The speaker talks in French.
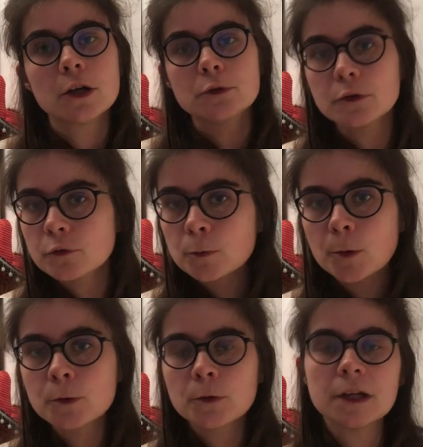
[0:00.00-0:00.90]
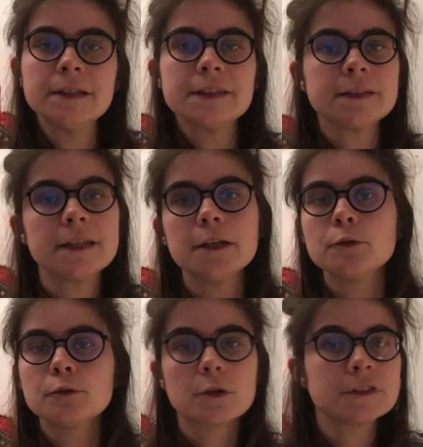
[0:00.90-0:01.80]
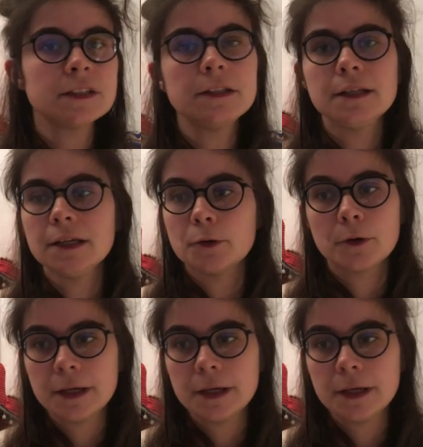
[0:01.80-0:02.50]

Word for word: de vous procurer les essais, de renseigner euh,